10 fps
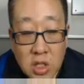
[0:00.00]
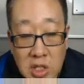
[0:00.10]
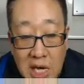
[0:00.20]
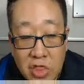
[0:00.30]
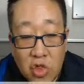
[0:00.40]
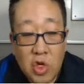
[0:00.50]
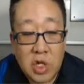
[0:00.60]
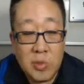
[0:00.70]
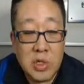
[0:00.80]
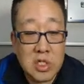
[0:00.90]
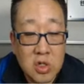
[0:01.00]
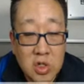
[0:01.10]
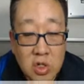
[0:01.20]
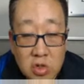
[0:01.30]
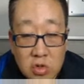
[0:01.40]
안드로이드
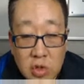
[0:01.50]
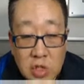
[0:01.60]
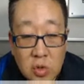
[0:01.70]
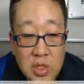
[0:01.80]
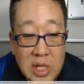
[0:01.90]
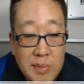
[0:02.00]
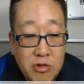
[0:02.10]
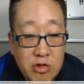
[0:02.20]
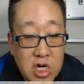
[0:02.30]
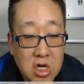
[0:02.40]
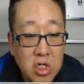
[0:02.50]
폰에서 활동하는 앱이고요.